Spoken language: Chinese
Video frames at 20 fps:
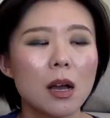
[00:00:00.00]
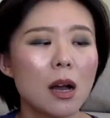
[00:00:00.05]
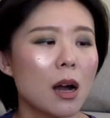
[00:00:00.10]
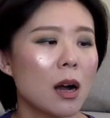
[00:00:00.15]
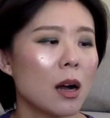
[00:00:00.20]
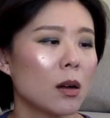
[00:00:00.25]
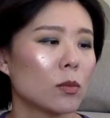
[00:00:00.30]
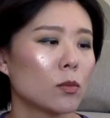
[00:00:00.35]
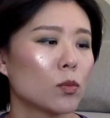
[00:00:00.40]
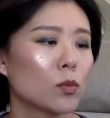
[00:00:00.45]

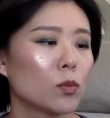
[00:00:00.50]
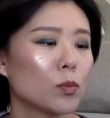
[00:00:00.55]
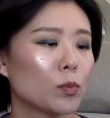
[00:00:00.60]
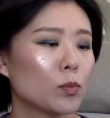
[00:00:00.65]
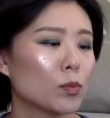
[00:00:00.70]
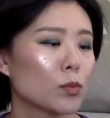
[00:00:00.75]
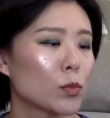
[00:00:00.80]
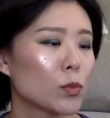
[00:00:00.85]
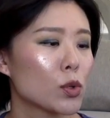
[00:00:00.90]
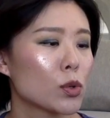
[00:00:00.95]
嗯，
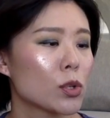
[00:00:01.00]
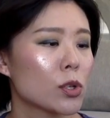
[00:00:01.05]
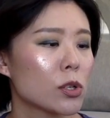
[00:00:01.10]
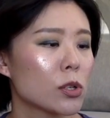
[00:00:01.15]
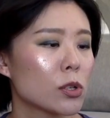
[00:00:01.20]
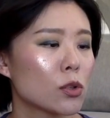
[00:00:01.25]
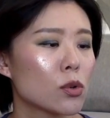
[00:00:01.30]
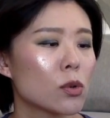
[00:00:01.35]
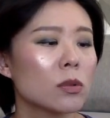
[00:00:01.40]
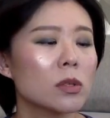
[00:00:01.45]
就
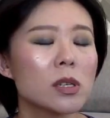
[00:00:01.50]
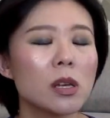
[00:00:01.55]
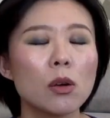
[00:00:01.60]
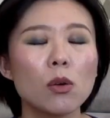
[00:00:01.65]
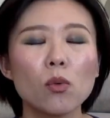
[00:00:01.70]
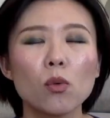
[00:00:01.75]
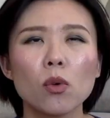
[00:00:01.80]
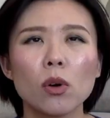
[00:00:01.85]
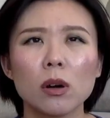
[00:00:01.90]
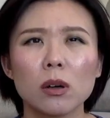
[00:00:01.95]
是中间
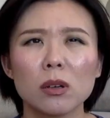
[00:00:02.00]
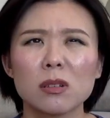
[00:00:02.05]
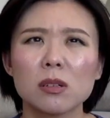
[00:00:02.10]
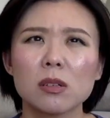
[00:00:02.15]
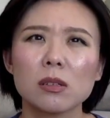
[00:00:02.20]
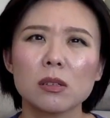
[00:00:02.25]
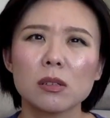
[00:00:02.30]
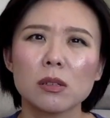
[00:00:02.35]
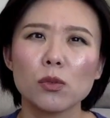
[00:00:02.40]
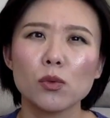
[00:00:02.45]
我
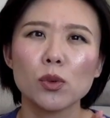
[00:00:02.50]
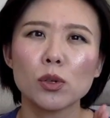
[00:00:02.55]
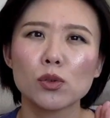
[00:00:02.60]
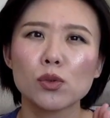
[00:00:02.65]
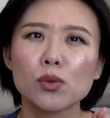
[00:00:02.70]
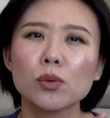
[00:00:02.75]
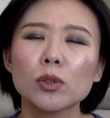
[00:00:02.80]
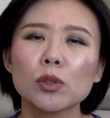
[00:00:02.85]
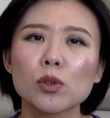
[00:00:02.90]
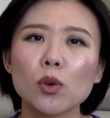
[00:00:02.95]
月
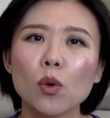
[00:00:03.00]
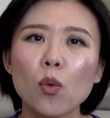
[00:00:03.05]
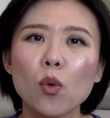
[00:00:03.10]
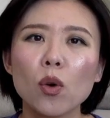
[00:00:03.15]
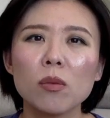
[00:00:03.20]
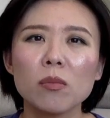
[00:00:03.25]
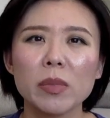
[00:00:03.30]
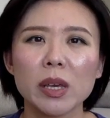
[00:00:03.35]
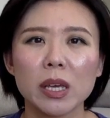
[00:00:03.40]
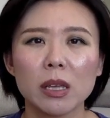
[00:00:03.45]
初的时候
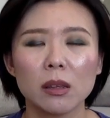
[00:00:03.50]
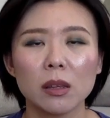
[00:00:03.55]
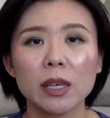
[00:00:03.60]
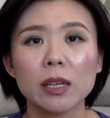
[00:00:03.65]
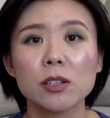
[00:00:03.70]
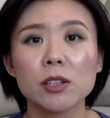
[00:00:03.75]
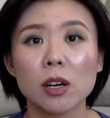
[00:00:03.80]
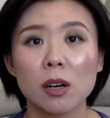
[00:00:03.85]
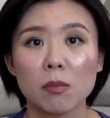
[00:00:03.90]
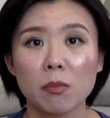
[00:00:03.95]
过敏
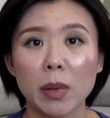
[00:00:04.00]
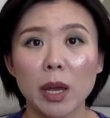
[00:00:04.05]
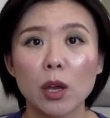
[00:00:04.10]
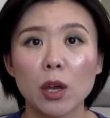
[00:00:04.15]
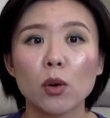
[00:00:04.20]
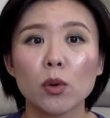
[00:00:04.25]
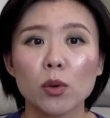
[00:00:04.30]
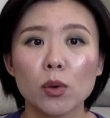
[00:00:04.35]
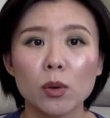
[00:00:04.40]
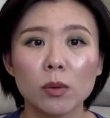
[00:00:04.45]
那阵儿没
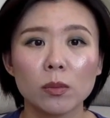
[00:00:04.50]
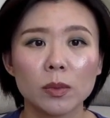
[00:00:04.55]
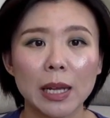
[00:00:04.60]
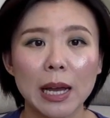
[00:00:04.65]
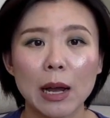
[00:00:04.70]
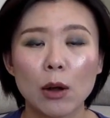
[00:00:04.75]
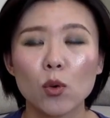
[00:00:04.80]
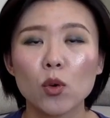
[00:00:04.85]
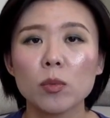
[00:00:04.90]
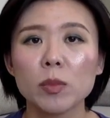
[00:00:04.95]
有用
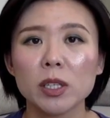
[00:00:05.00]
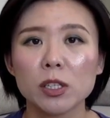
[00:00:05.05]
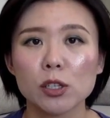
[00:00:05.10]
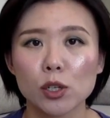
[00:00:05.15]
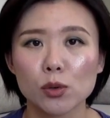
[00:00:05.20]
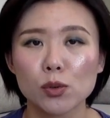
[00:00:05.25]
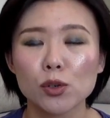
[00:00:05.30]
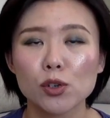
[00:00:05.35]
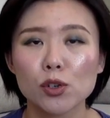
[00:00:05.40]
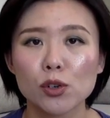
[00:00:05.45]
它，过敏结
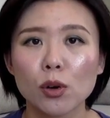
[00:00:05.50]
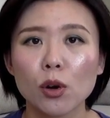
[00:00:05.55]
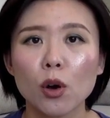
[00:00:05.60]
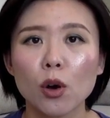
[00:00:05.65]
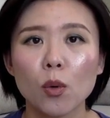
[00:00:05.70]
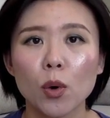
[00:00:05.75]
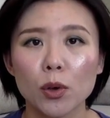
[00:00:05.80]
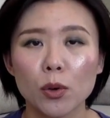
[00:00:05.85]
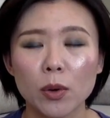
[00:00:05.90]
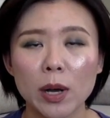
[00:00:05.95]
束之后
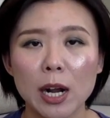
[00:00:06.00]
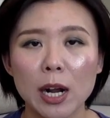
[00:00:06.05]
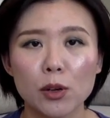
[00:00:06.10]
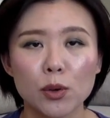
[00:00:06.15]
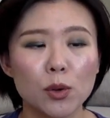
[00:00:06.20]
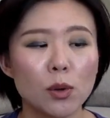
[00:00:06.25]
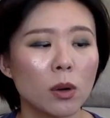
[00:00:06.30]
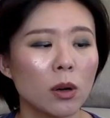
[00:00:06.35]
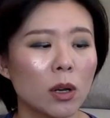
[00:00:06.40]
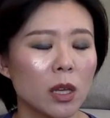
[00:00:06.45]
我又开始
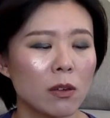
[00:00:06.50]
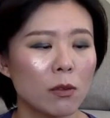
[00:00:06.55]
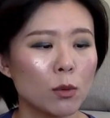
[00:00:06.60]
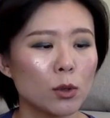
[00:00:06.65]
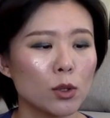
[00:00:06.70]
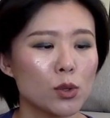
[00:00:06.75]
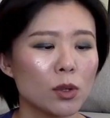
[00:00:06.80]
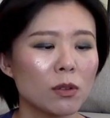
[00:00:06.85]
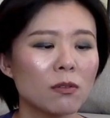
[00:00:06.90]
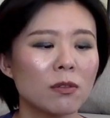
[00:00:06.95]
用了，因为
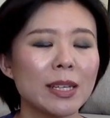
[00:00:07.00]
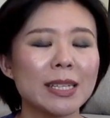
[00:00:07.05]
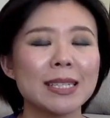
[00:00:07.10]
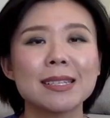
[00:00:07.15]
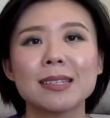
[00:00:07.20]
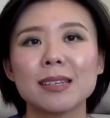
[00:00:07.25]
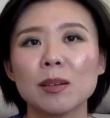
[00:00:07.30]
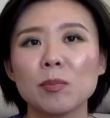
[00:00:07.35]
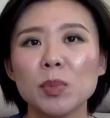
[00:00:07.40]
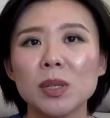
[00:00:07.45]
我觉得维
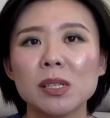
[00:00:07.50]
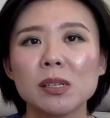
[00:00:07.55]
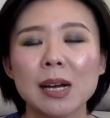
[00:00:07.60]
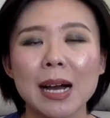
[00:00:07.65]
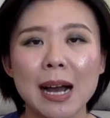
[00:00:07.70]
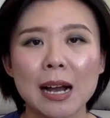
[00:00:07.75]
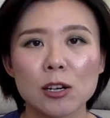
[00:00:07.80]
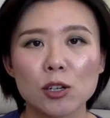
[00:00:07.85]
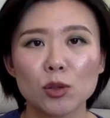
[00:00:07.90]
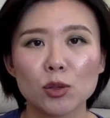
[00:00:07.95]
C 毕竟
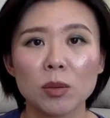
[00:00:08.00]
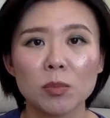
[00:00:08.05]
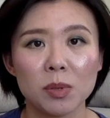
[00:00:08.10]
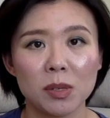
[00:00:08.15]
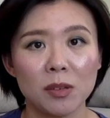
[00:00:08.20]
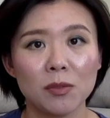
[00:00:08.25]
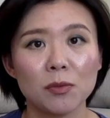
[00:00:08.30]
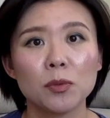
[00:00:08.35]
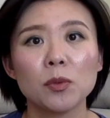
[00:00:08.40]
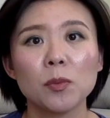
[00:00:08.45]
还是对
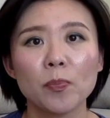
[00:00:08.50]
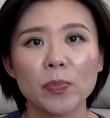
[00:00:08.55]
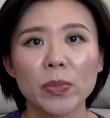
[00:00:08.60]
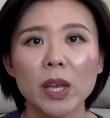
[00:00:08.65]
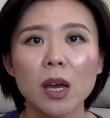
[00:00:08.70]
皮肤，